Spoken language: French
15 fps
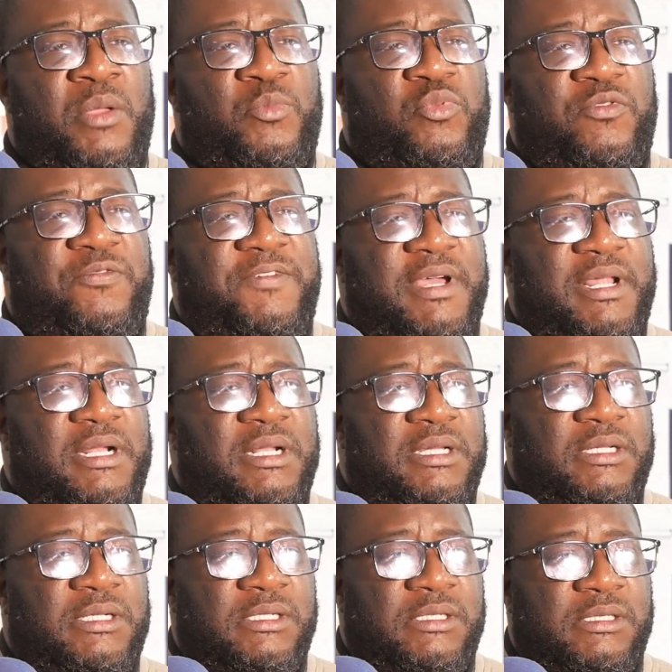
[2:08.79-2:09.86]
pour faire
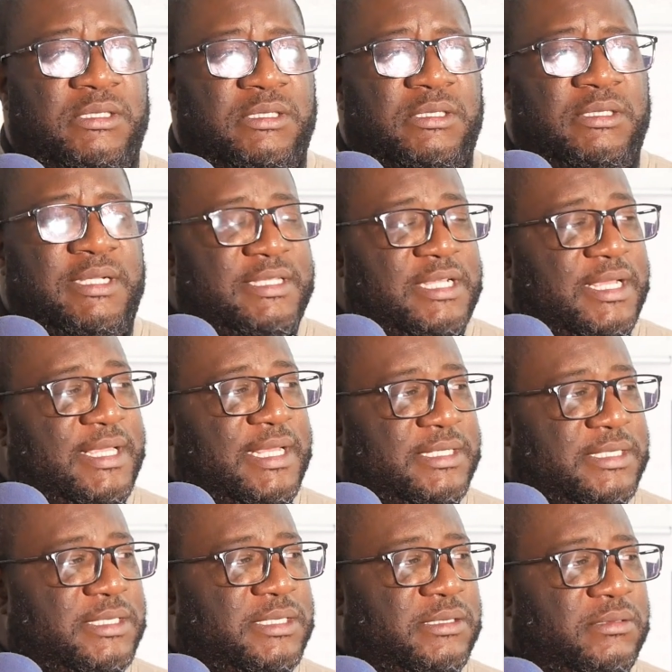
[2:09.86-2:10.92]
euh, des
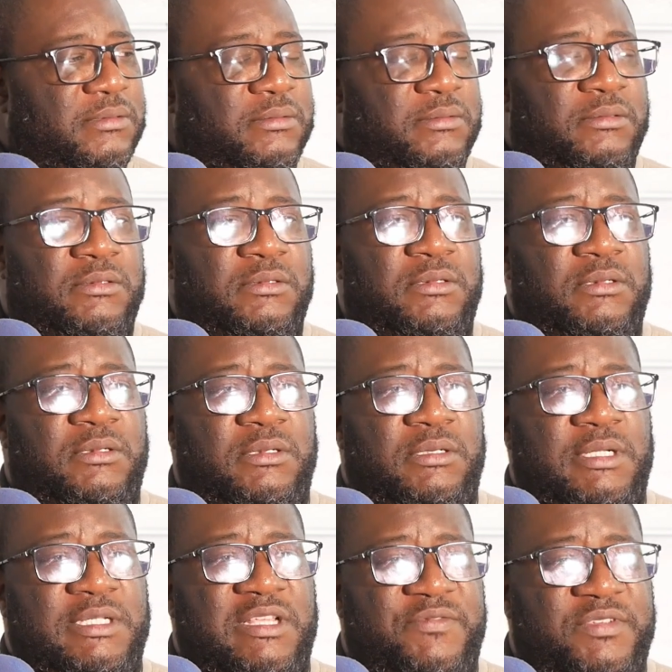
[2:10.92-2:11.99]
enquêtes, euh,
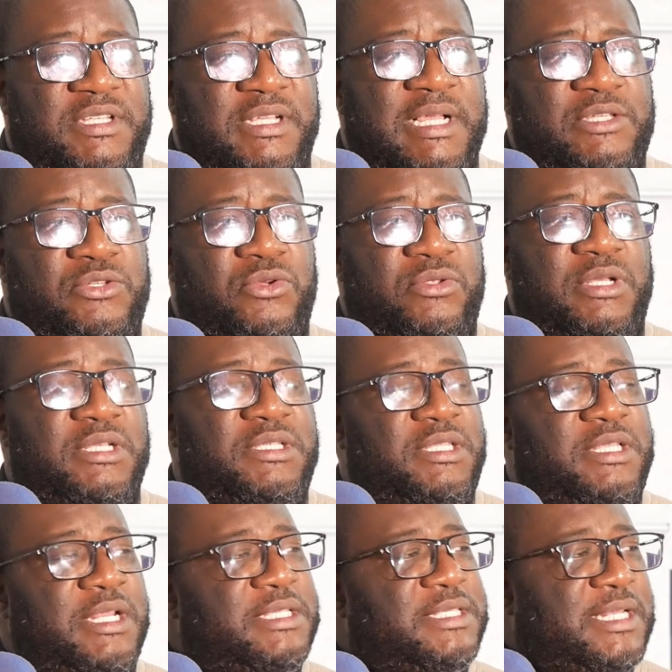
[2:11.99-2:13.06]
des investigations dans le
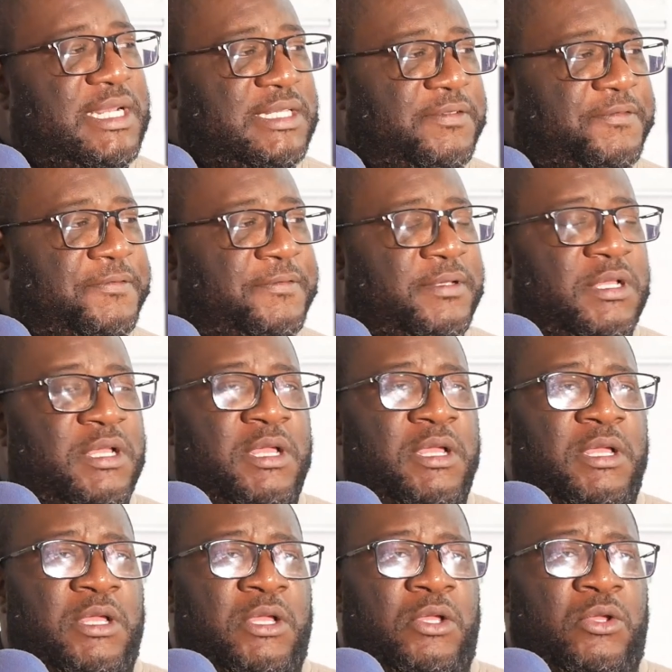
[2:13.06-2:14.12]
secteur extractif.
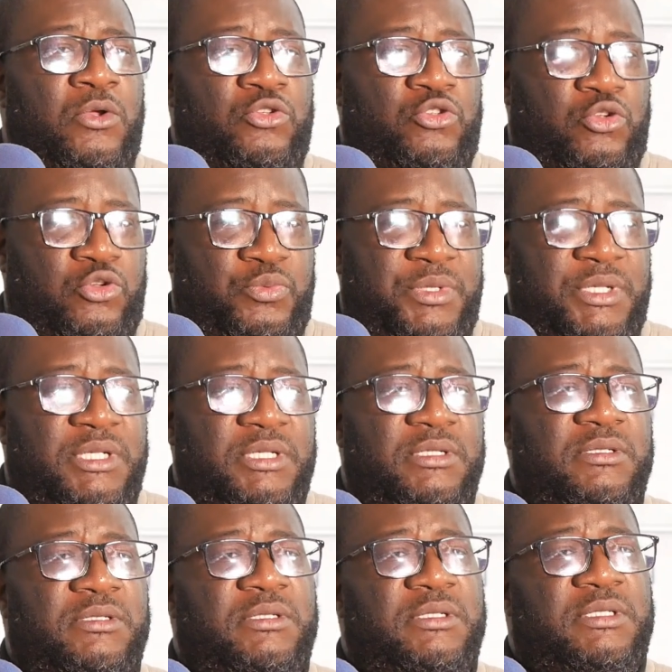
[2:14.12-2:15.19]
Aujourd'hui,
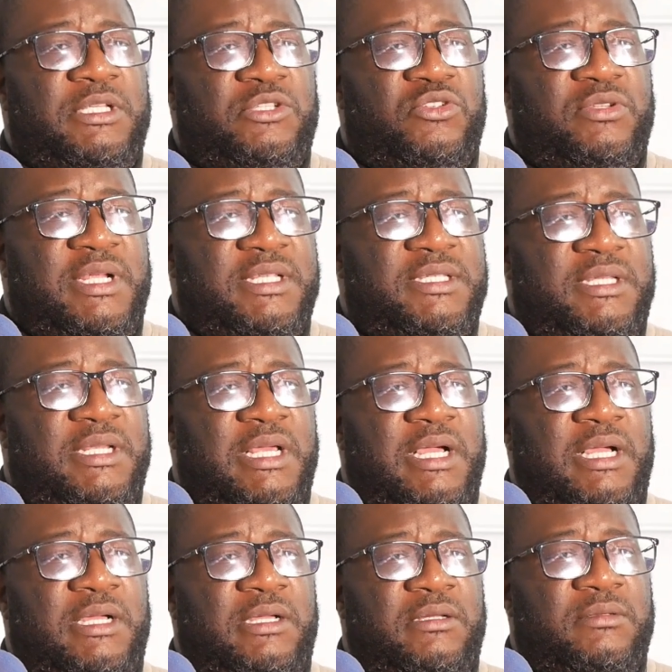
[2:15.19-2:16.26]
ces
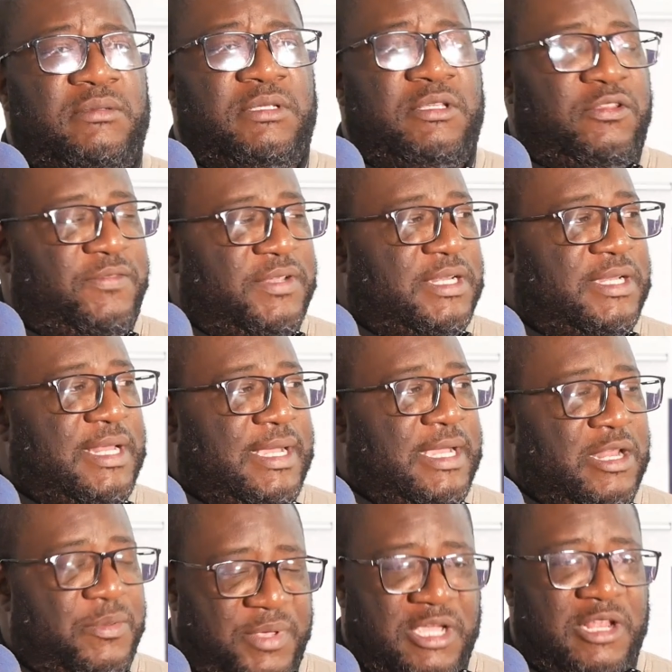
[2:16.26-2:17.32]
journalistes-là, qui viennent de
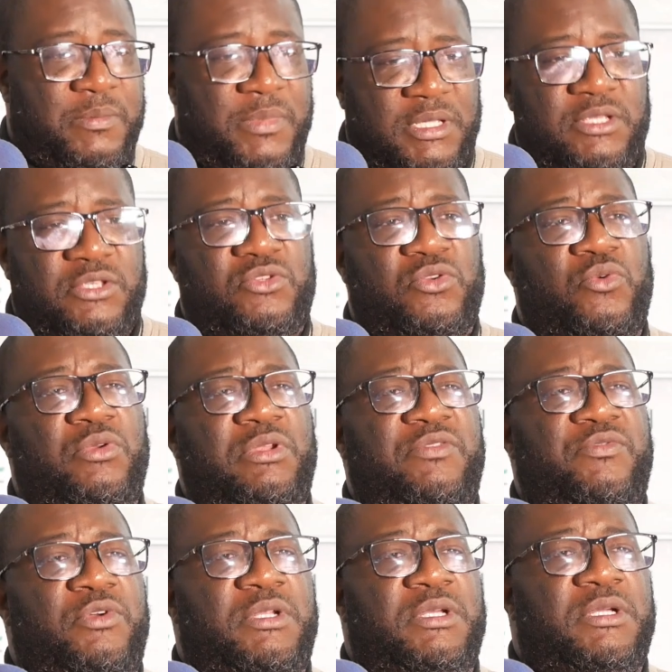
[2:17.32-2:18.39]
Dakar, mais également qui sont au
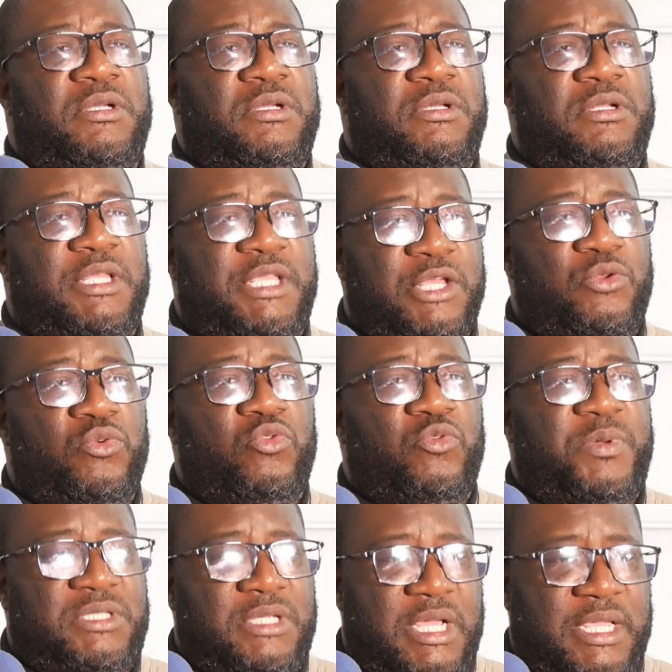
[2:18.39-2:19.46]
niveau de, de Kédougou,
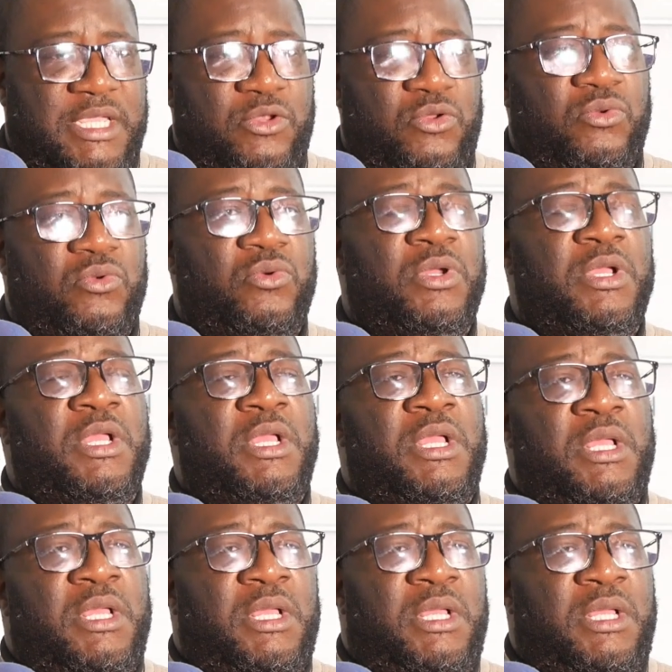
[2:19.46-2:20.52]
parce qu'à Kédougou,
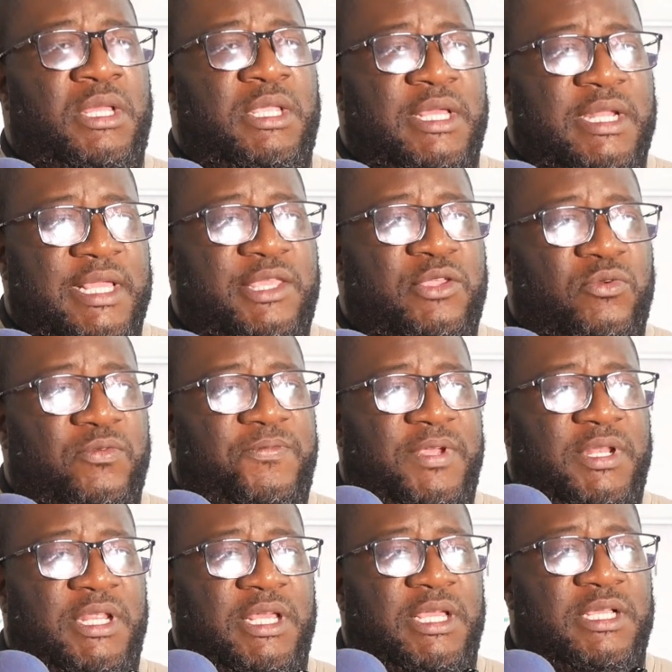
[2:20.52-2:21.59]
il y en a qui ont
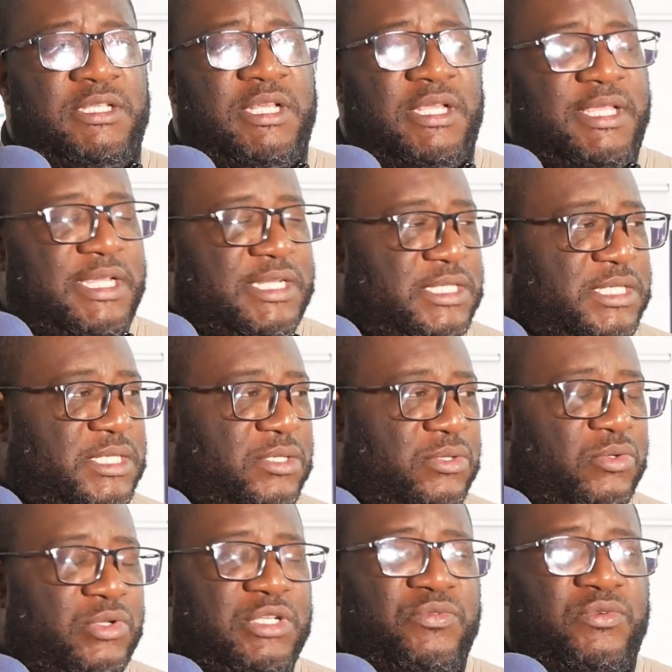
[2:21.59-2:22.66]
fait des enquêtes
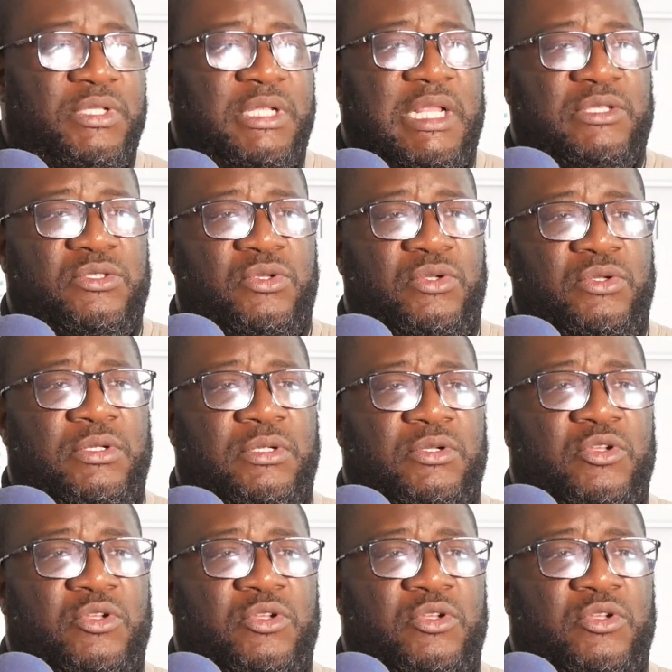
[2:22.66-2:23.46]
au niveau de la zone de